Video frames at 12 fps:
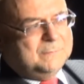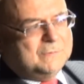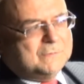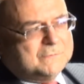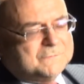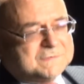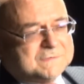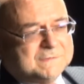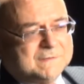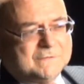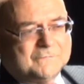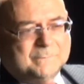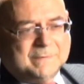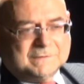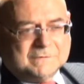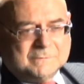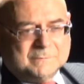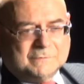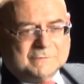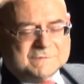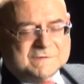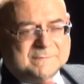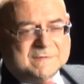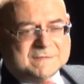bloku wschodniego wpadką było
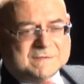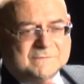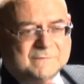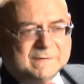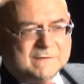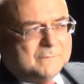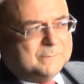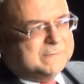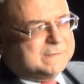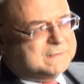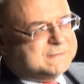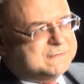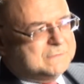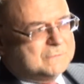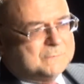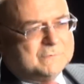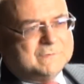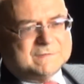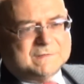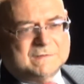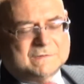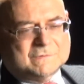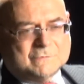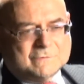zdemaskowanie operacji
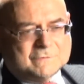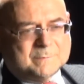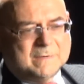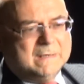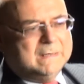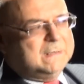rumuńskich służb,